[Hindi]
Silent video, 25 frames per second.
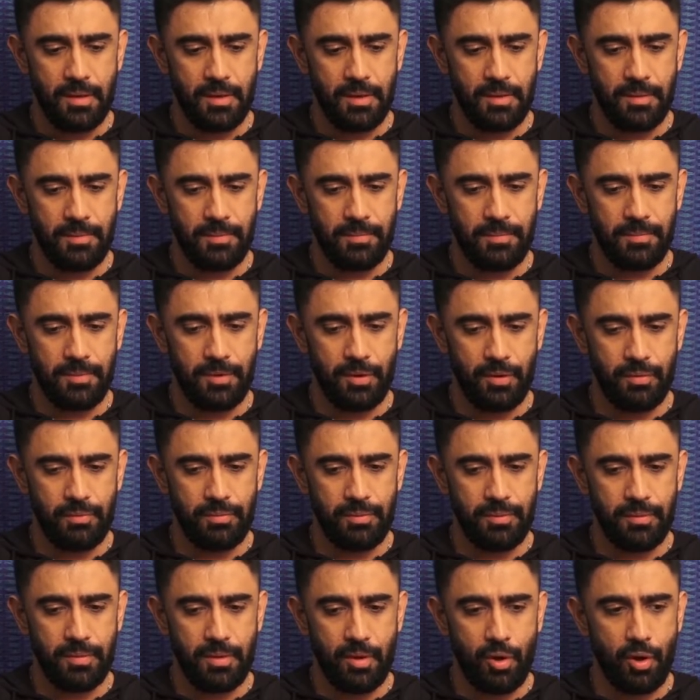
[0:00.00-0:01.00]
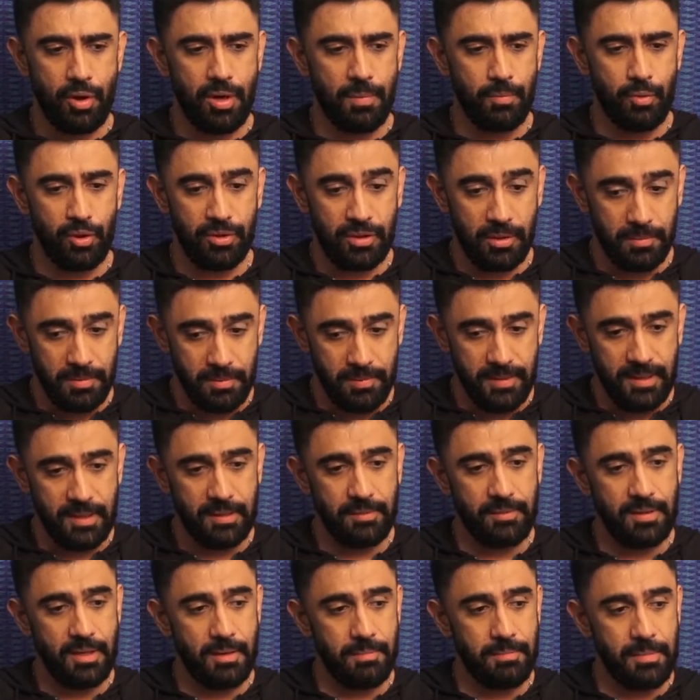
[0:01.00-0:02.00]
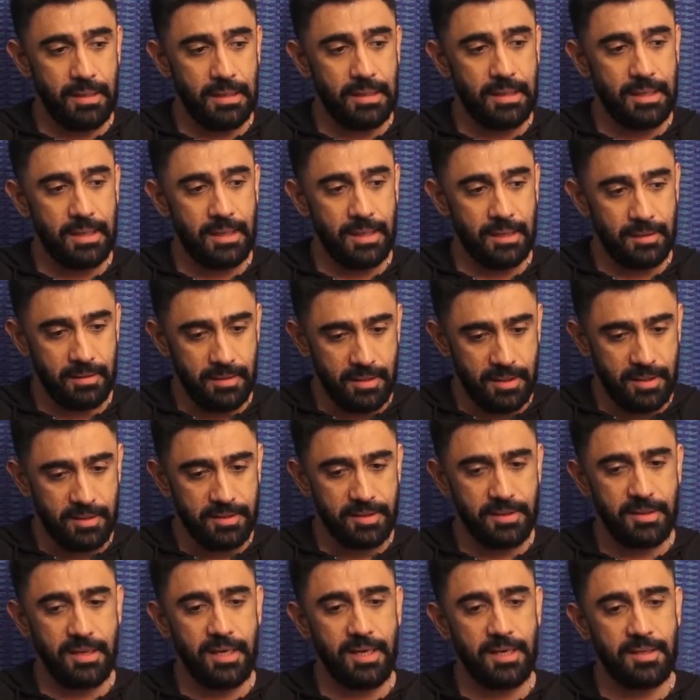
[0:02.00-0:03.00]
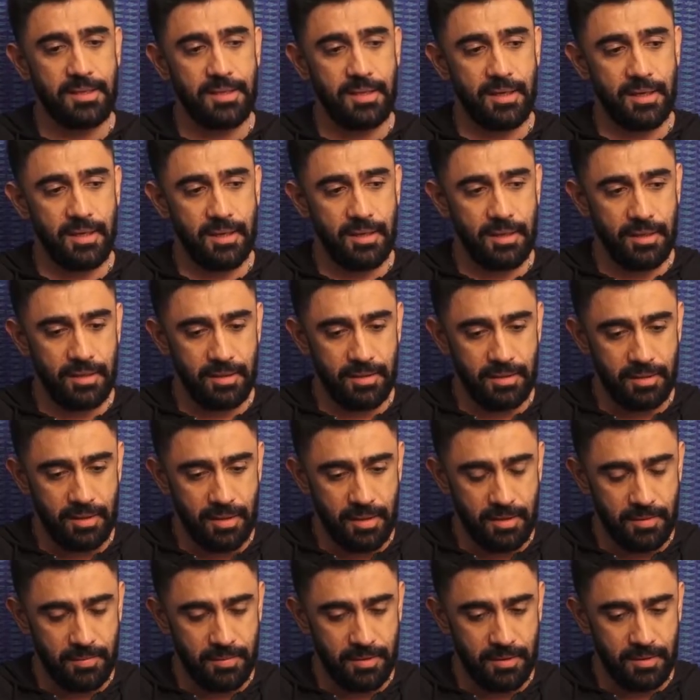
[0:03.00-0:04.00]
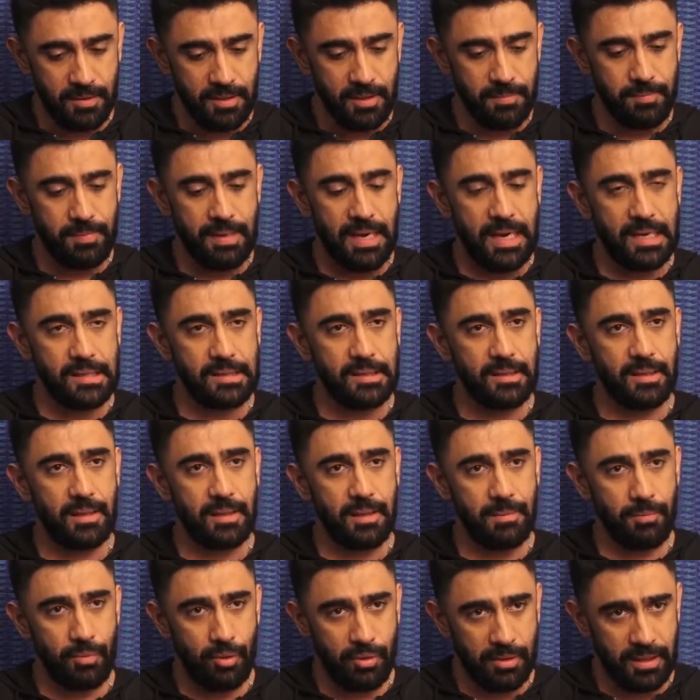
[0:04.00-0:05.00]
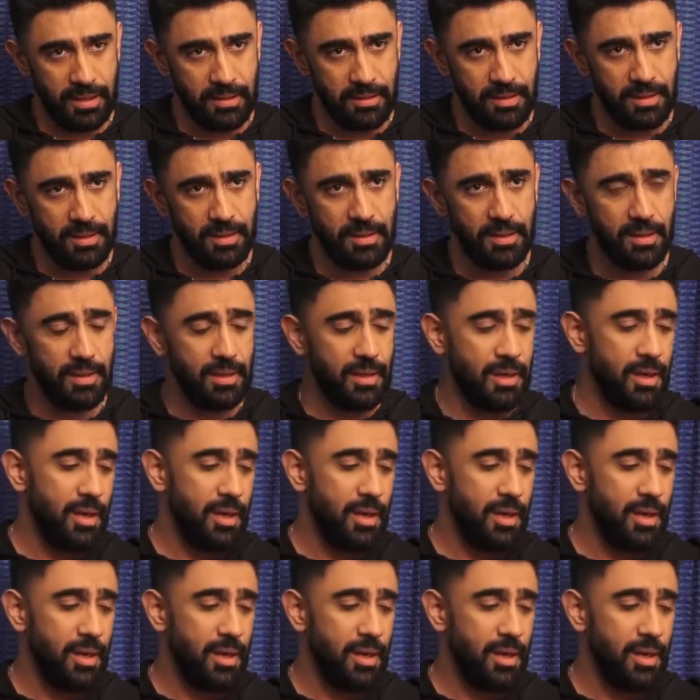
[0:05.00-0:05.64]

यू um, नो और हम लोग तभी भी इतना मिल के इतने स्नेह से इतना इतने प्यार से हम लोग रहते हैं